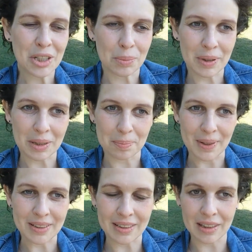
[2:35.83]
чтобы это
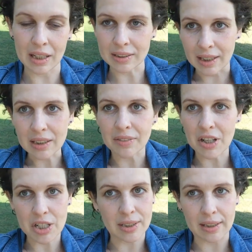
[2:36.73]
постиль... А ты
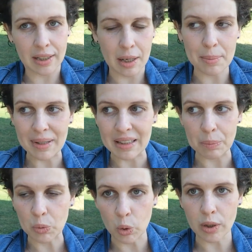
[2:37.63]
открываешь Инстаграм, и там
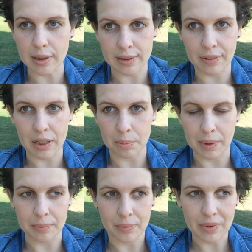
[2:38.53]
только
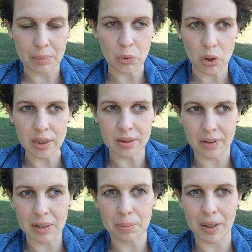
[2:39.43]
свадьба. Там только
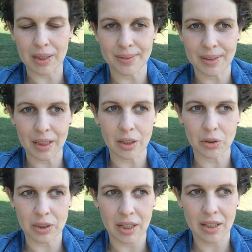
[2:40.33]
свадьба от всех
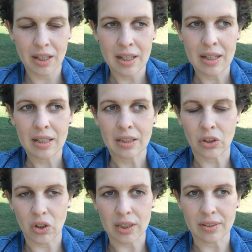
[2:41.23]
людей –
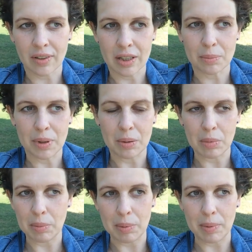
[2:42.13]
только свадьбы и
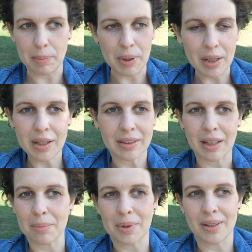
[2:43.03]
мимимими
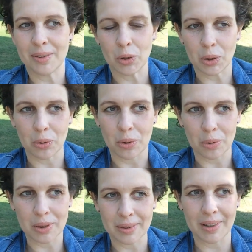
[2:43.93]
там, и все такое
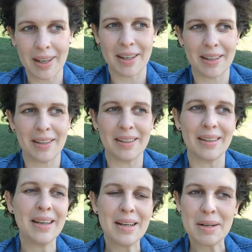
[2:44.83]
розовое, и
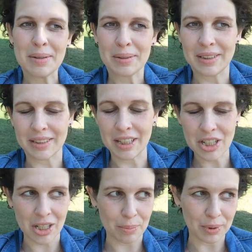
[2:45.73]

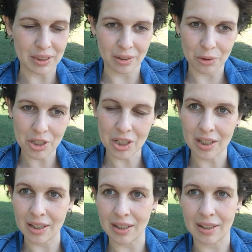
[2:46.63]
сердечки и
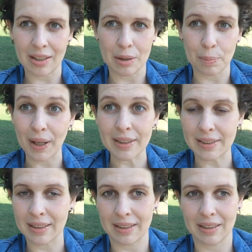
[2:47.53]
поцелуйчики, и
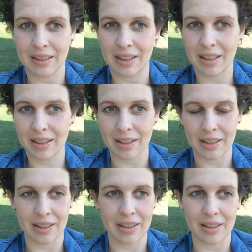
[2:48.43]
платье это интрига,
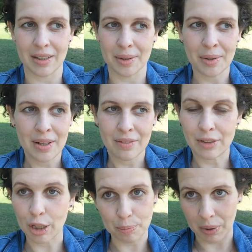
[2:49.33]
и
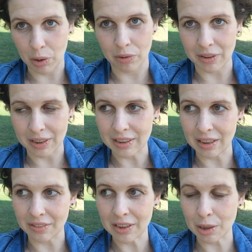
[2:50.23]
все прикованы к
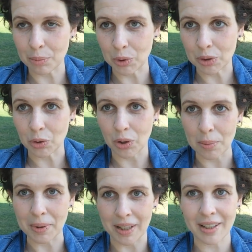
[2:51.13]
телевизорам. То есть только
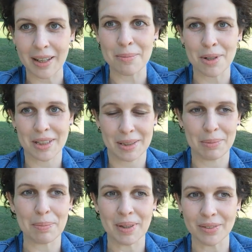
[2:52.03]
монархия может
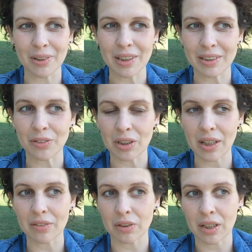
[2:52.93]
себе позволить вот
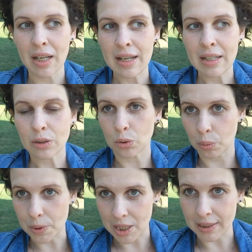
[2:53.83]
так вот
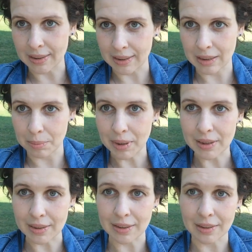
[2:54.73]
сугубо частное
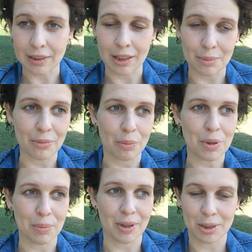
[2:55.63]
событие сделать таким, в
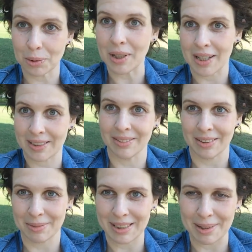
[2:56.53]
общем,
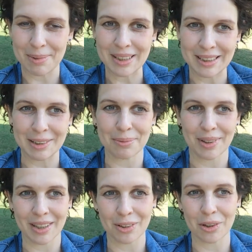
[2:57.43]
государственным событием,
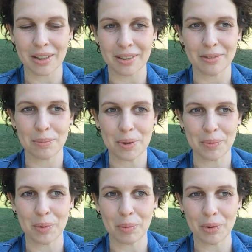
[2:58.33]
которое, в
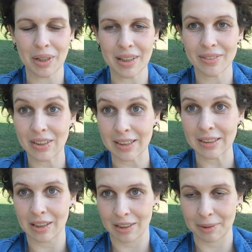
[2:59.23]
общем, наблюдает вся
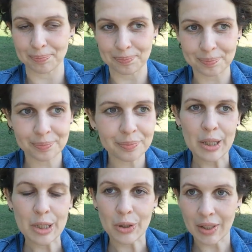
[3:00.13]
страна. Что